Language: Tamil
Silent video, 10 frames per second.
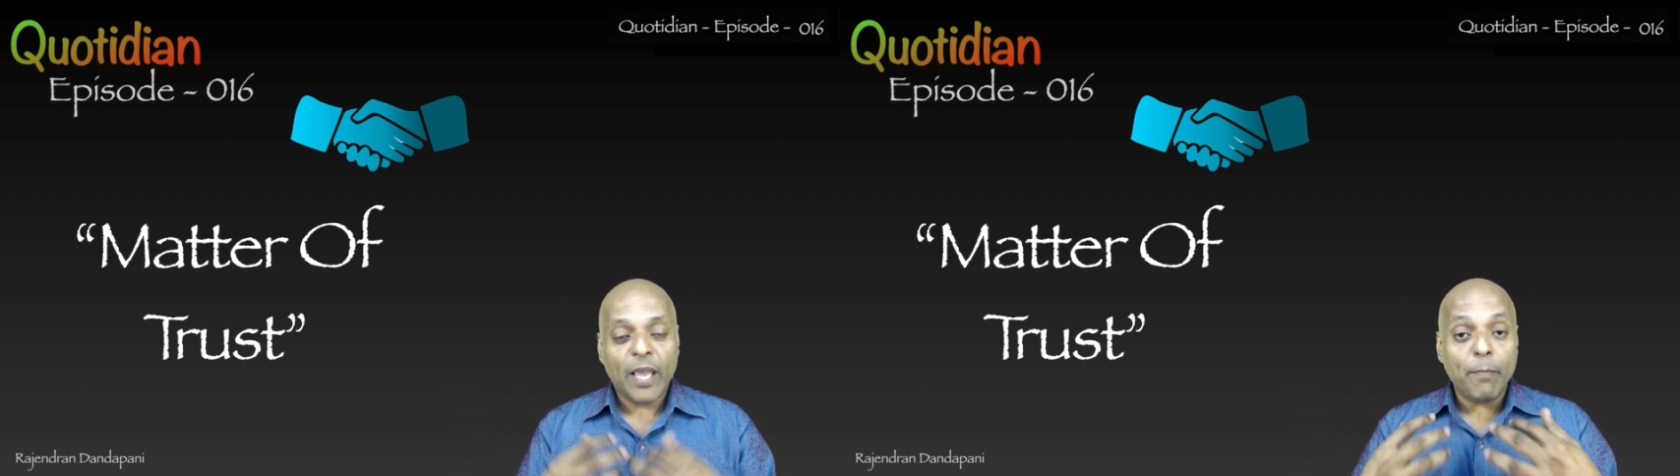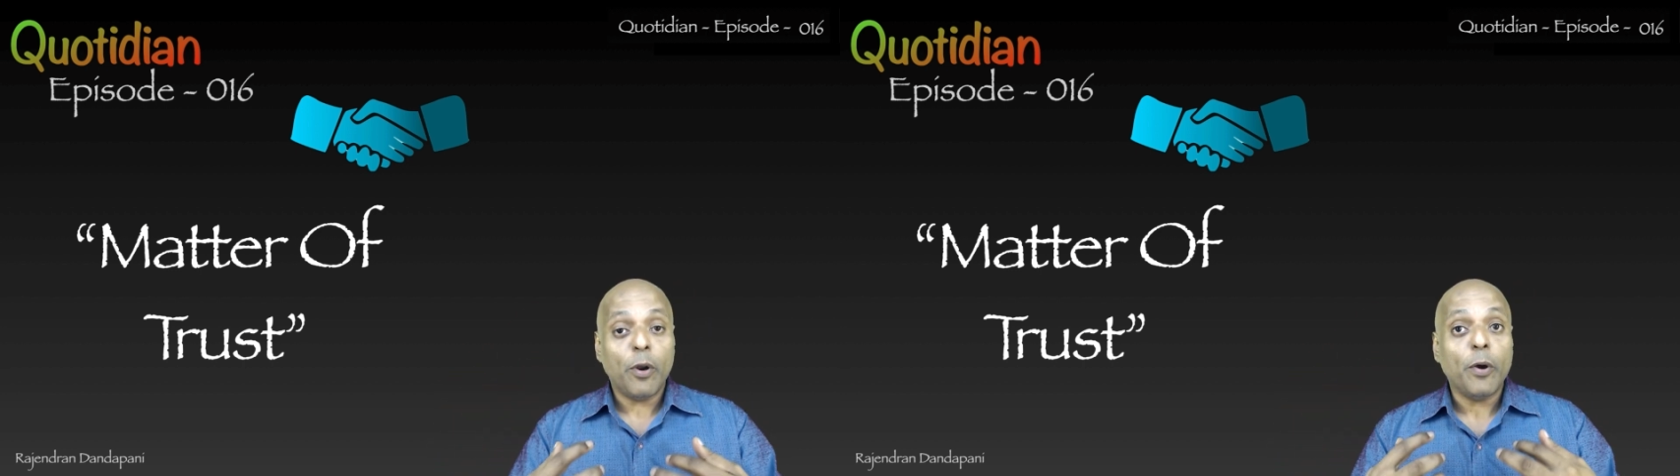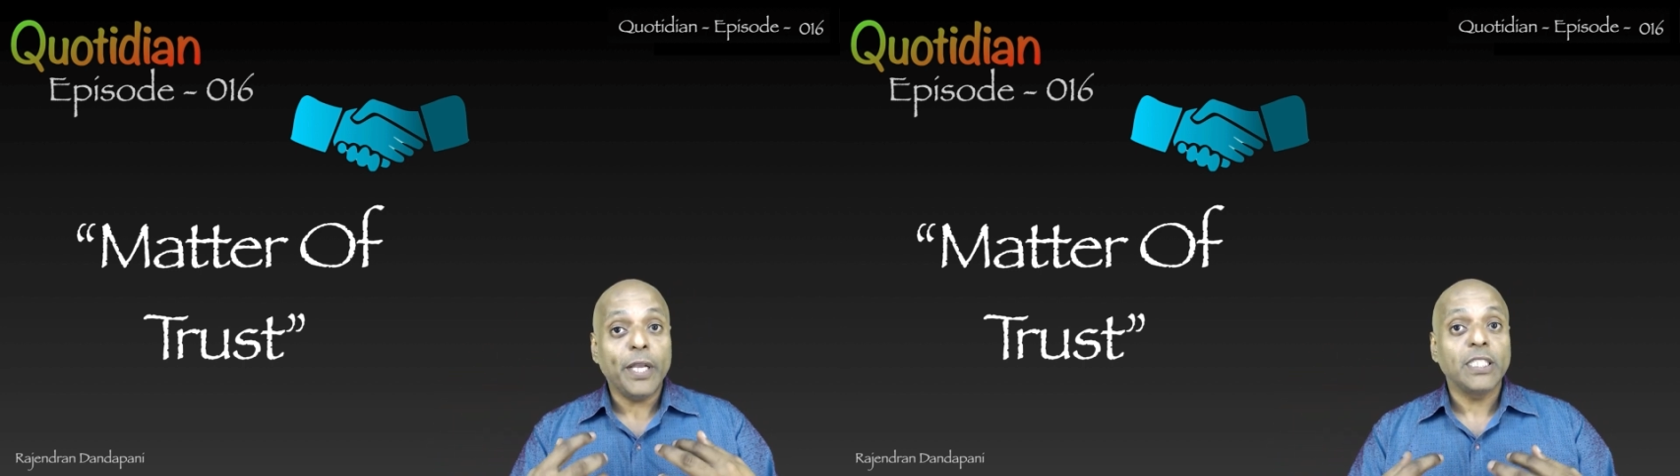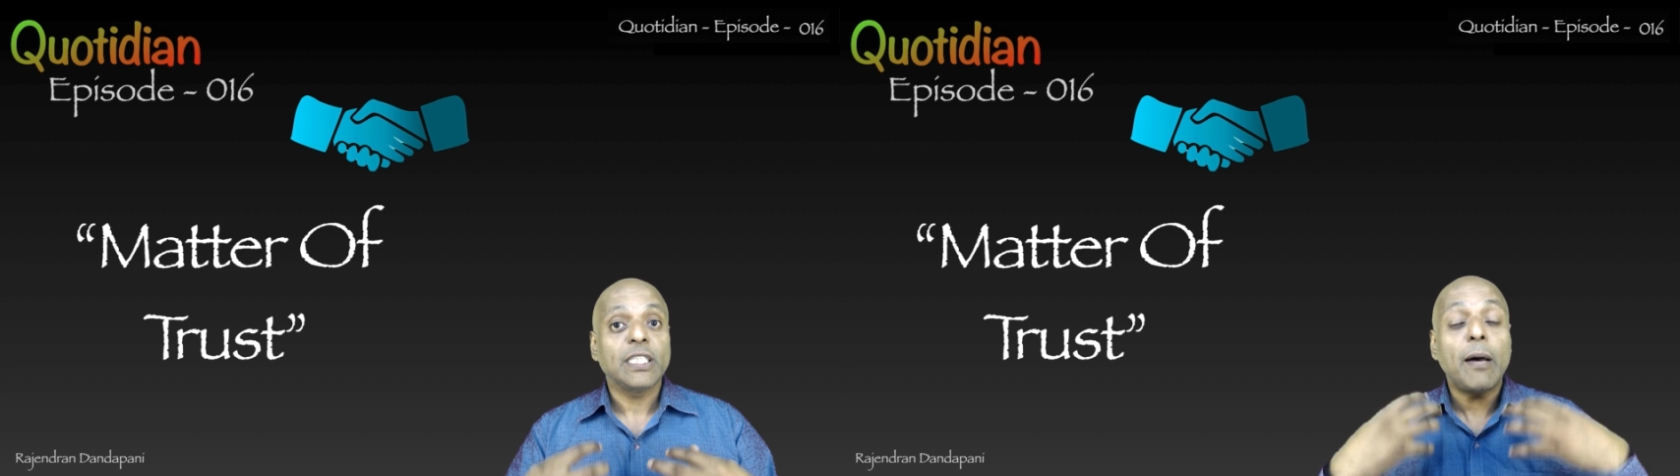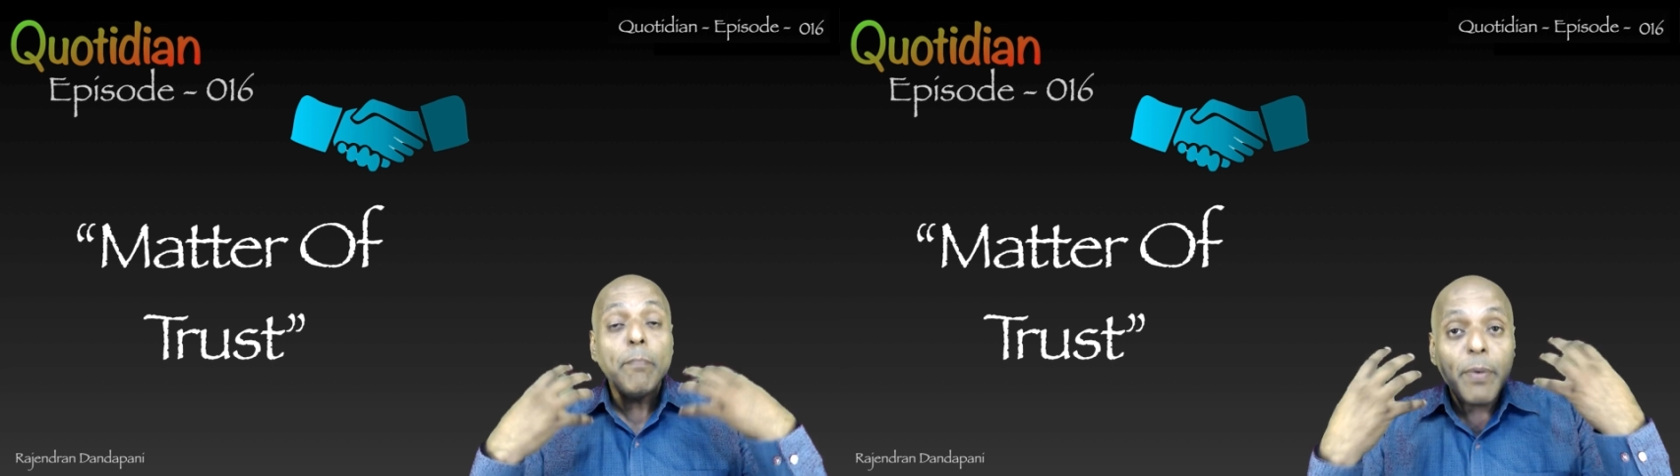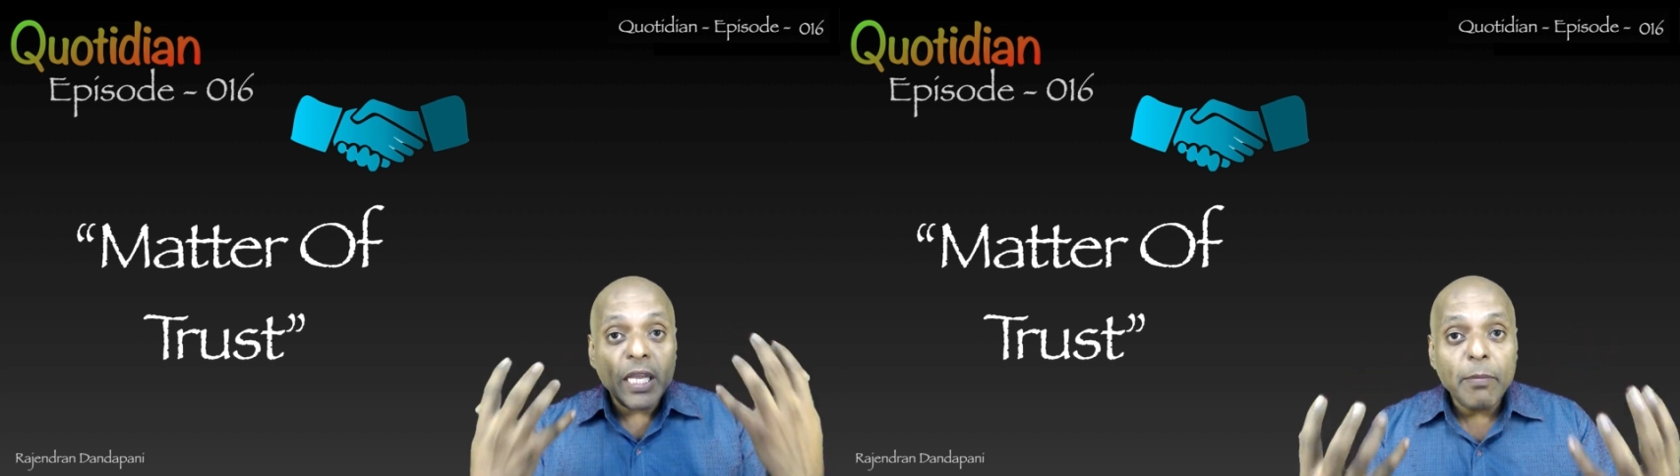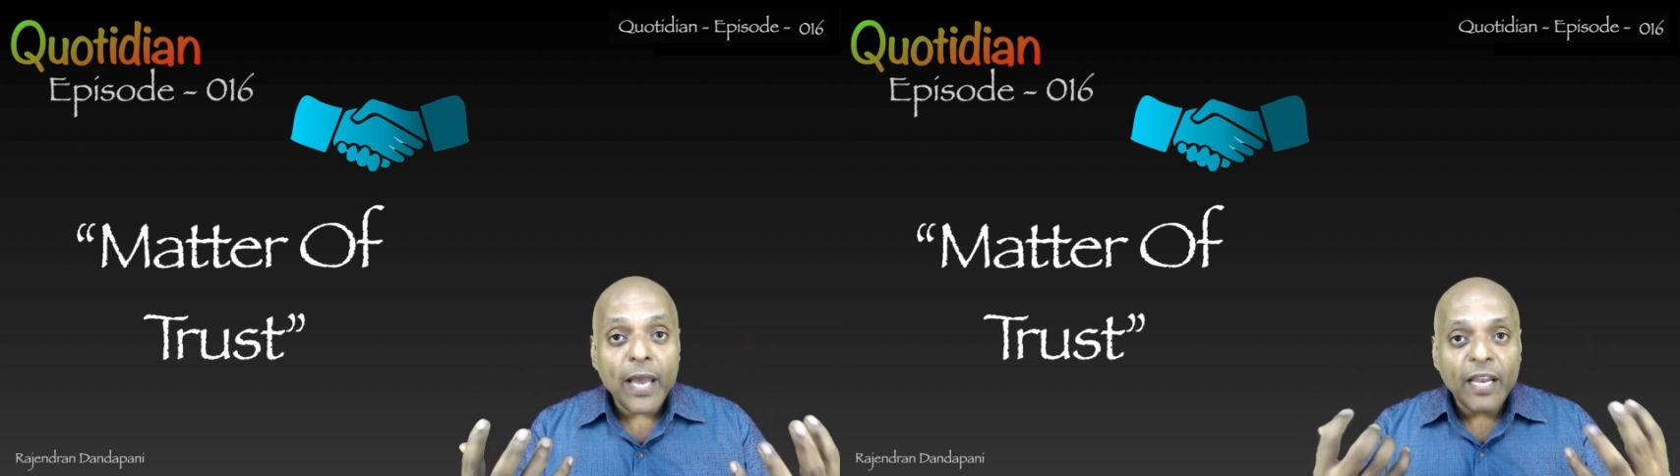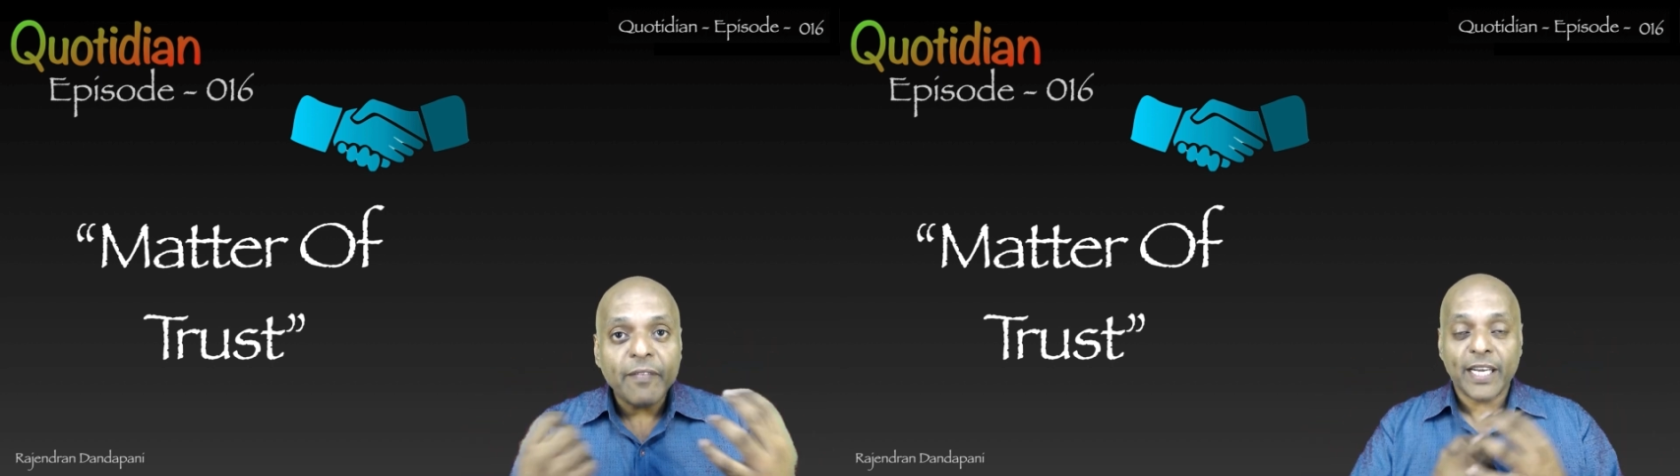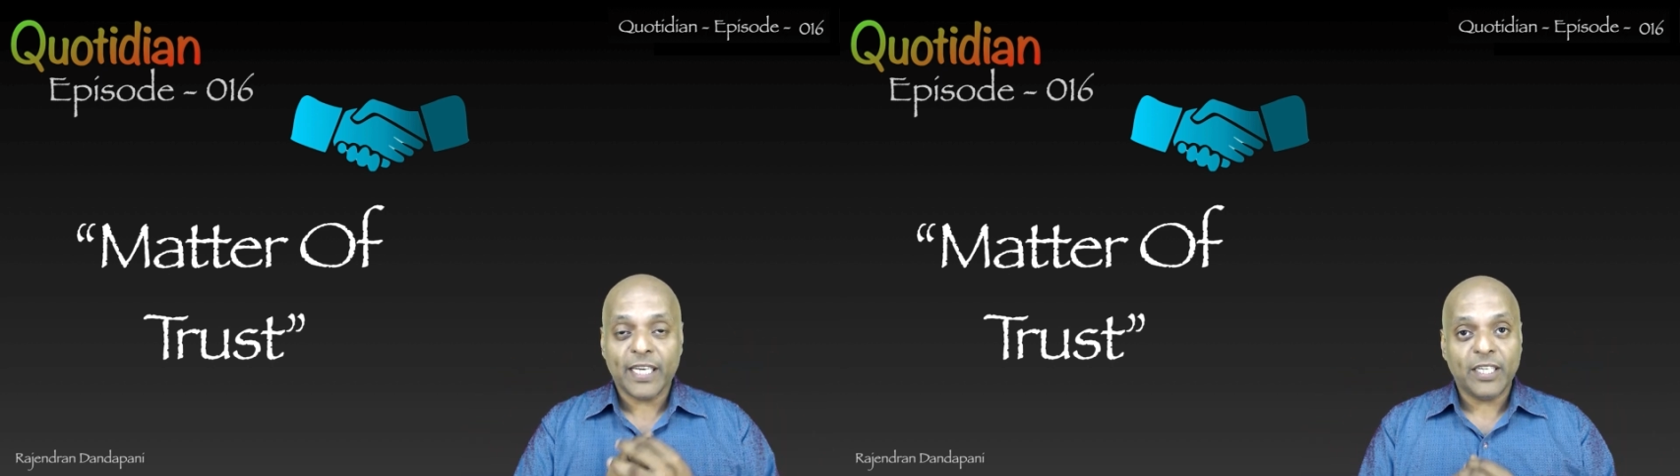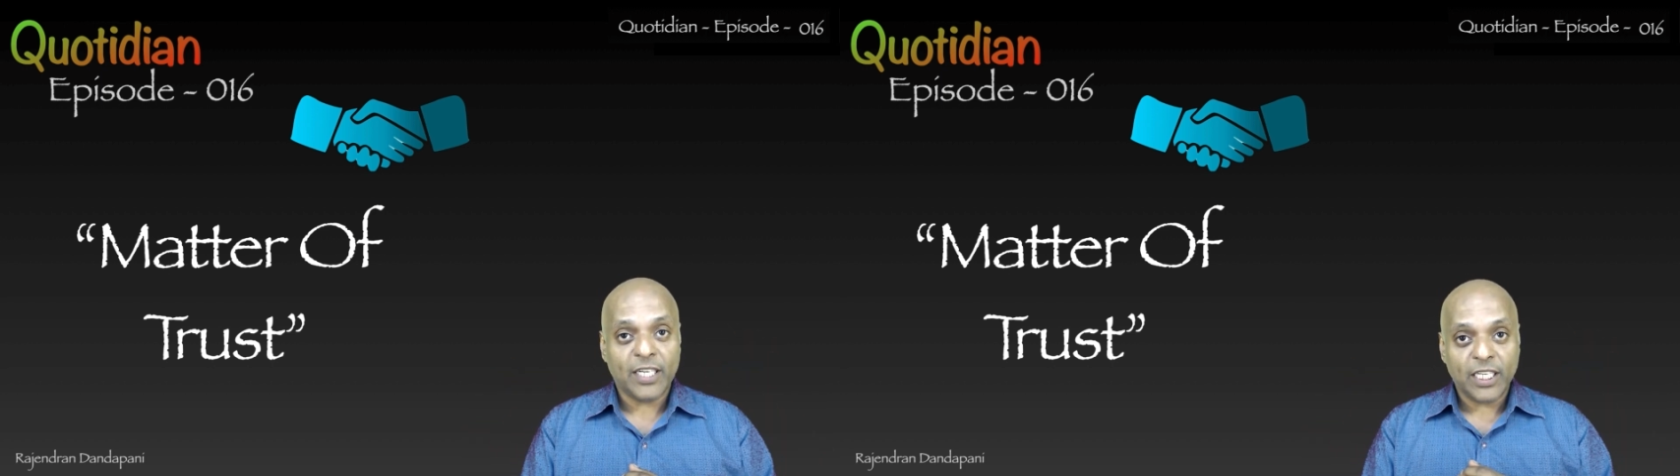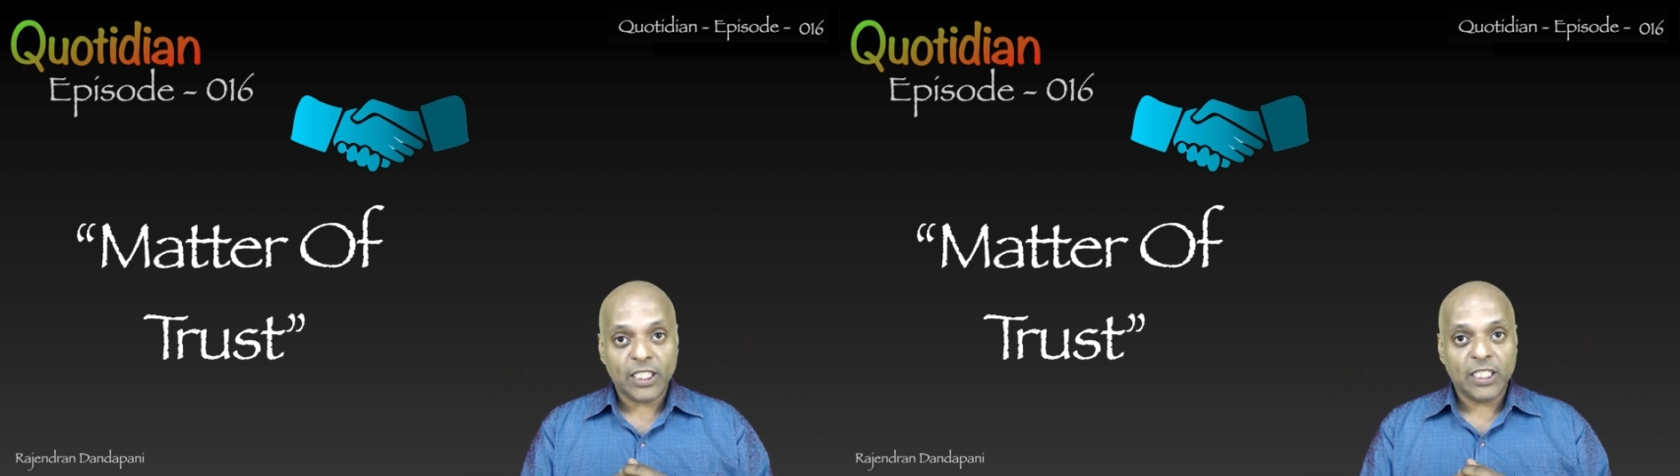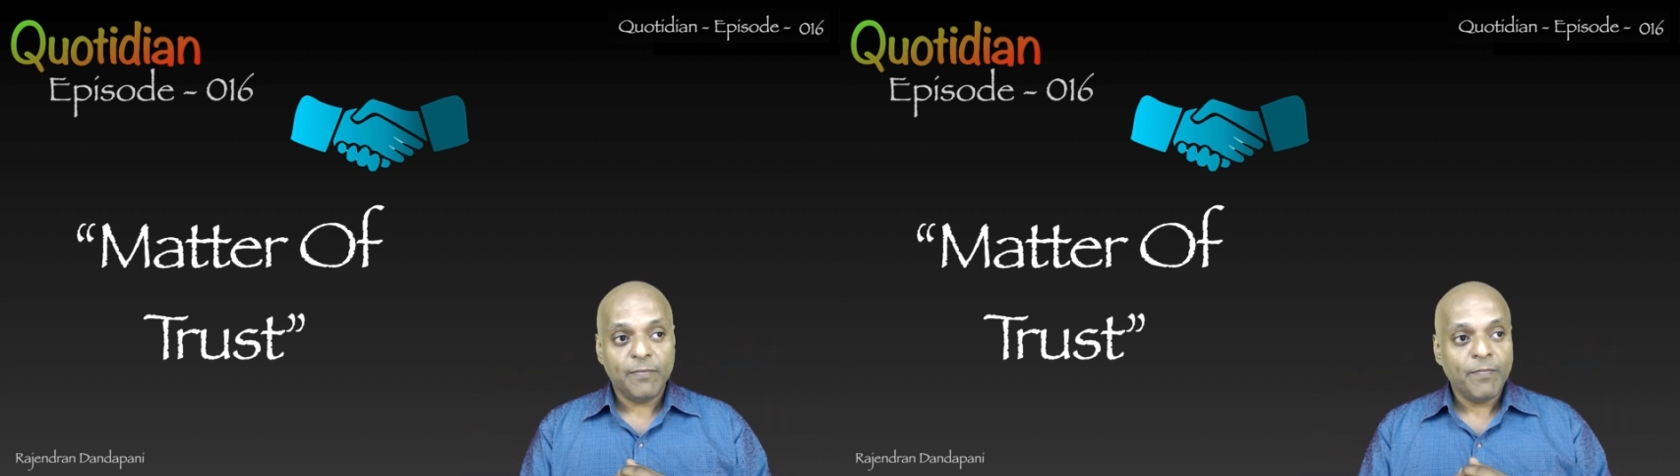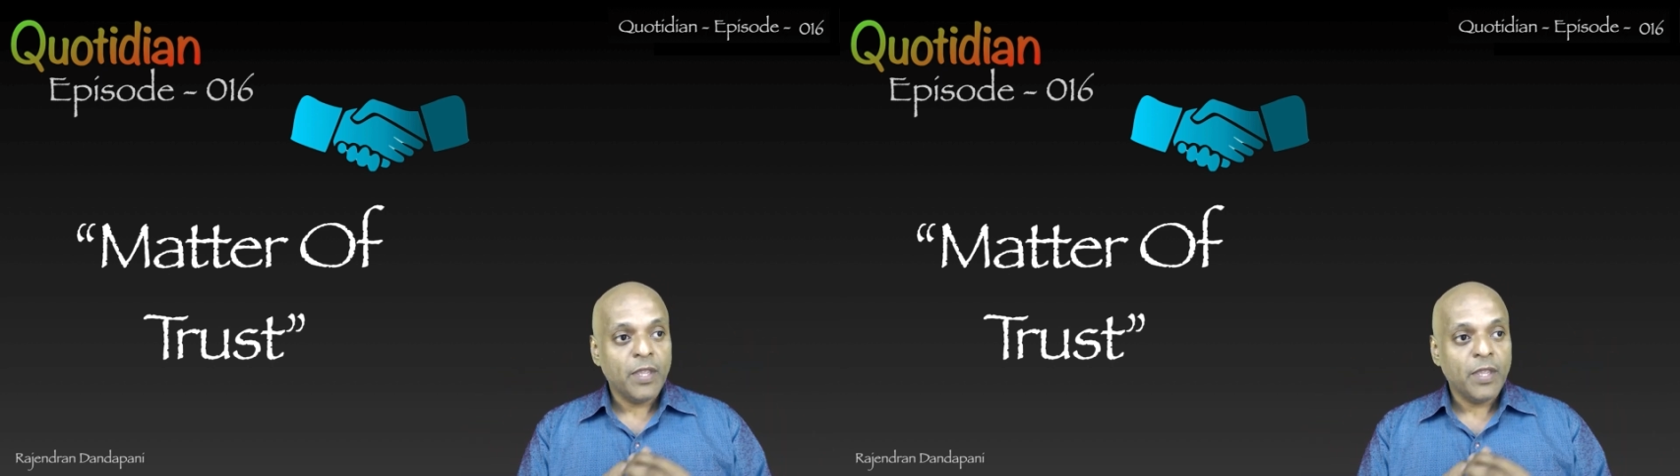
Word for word: எம்ப்ளாயீஸ் கம்பெனி மேலே வைக்கிற ட்ரஸ்ட்